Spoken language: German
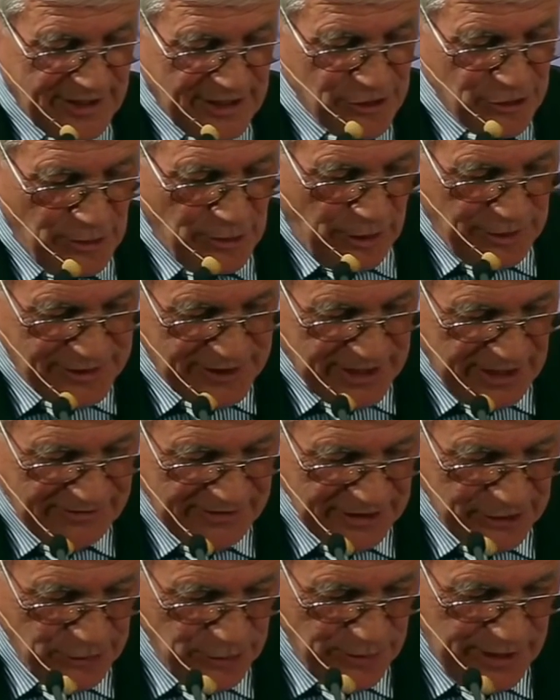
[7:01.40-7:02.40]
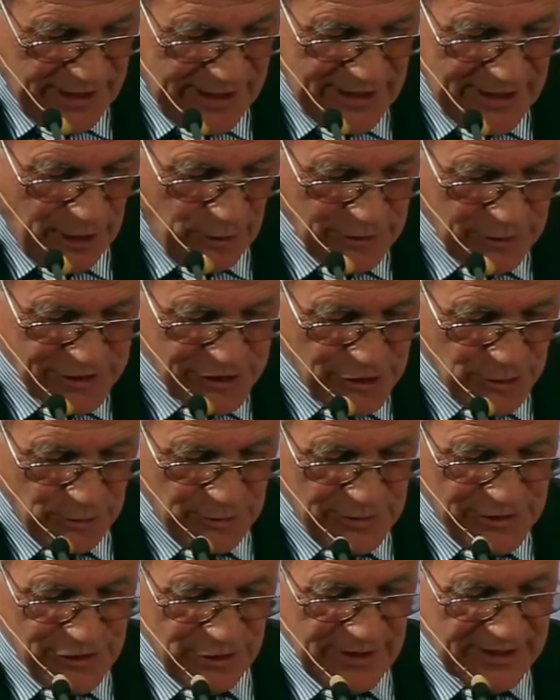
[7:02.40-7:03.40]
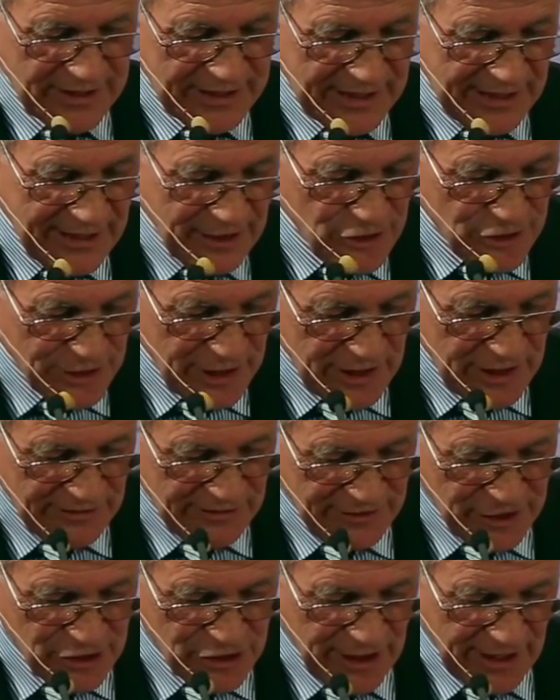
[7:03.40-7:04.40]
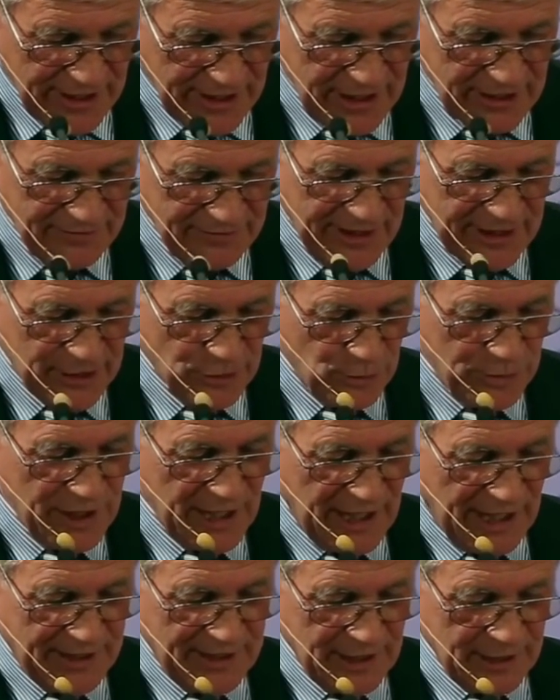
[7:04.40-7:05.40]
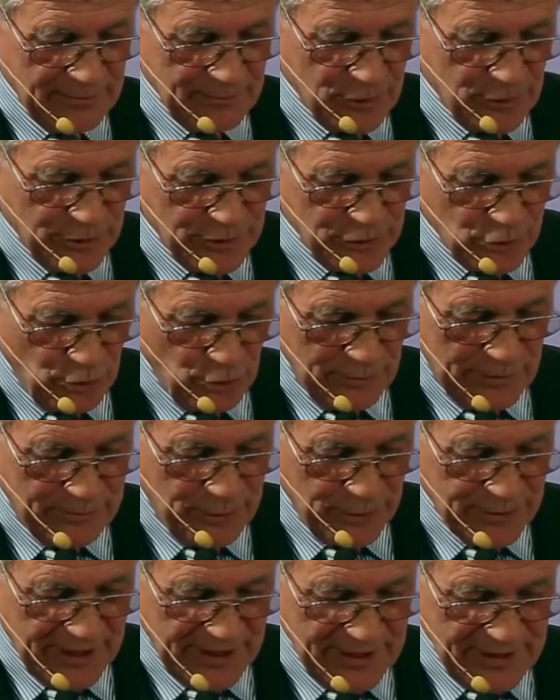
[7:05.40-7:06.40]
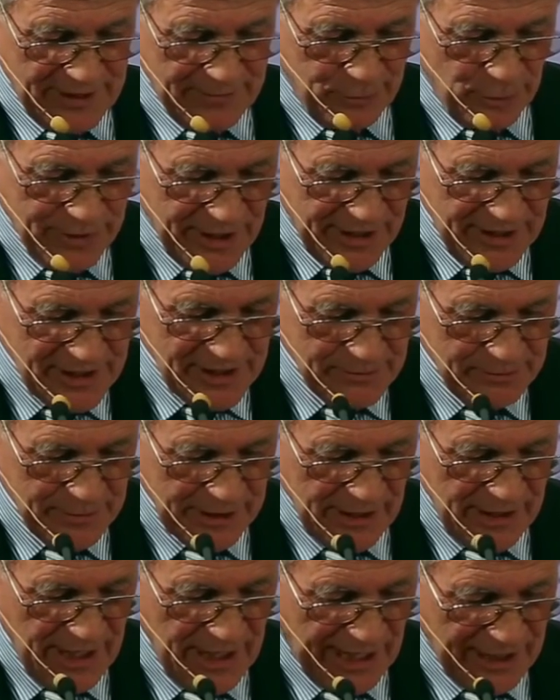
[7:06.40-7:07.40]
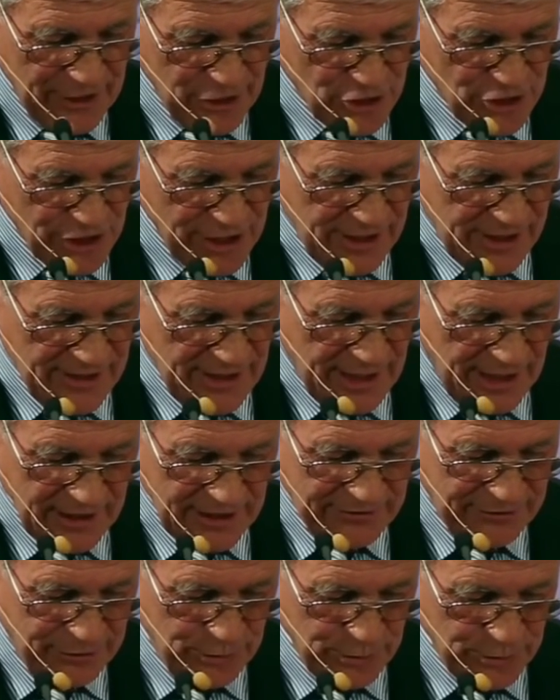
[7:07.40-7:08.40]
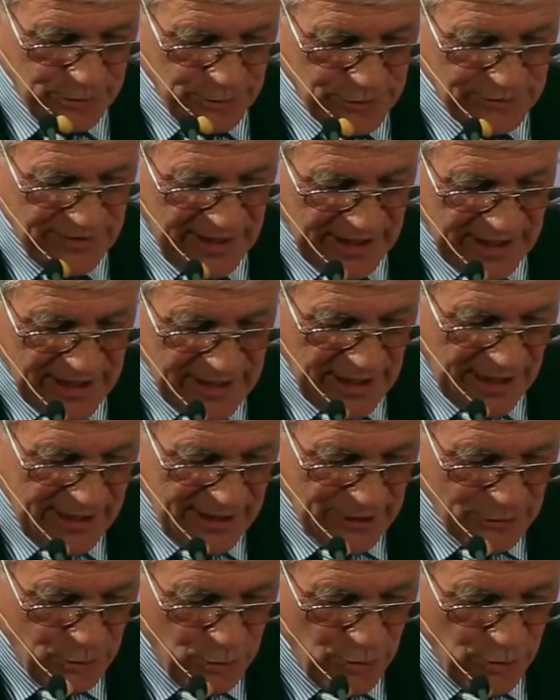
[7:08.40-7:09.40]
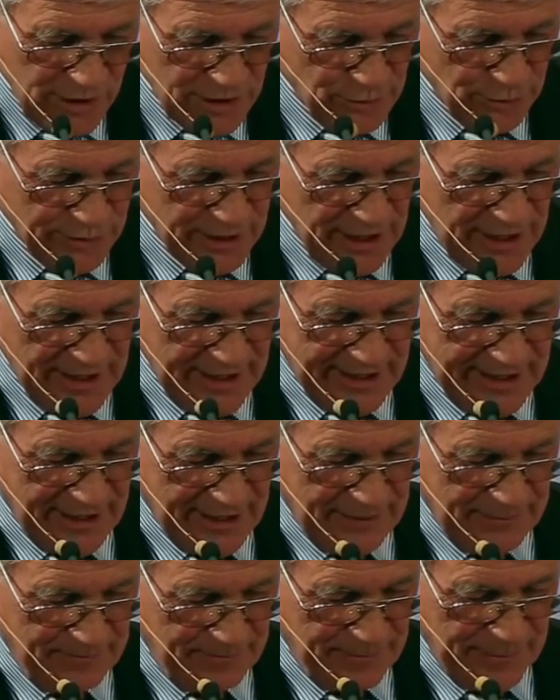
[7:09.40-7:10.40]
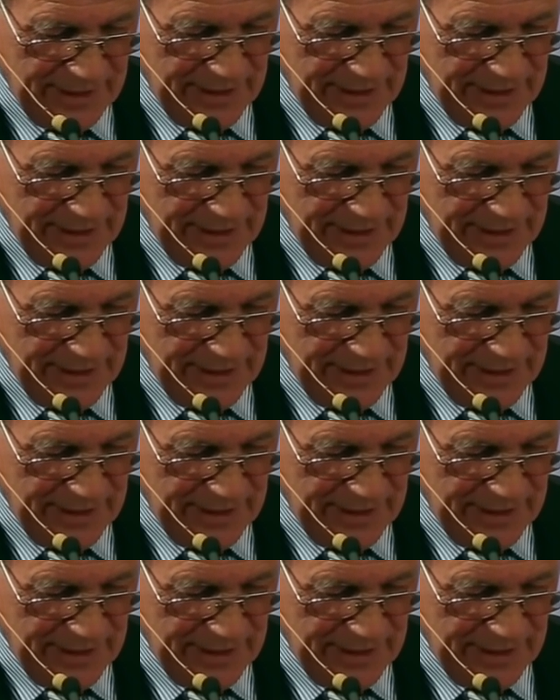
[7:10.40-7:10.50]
sieht dann so aus, in der virtuellen Auktion sollen Gegenstände versteigert werden, unter anderem Kondome, Potenzmittel, Handschellen, Aktfotos, Vaginalkugeln oder Leder.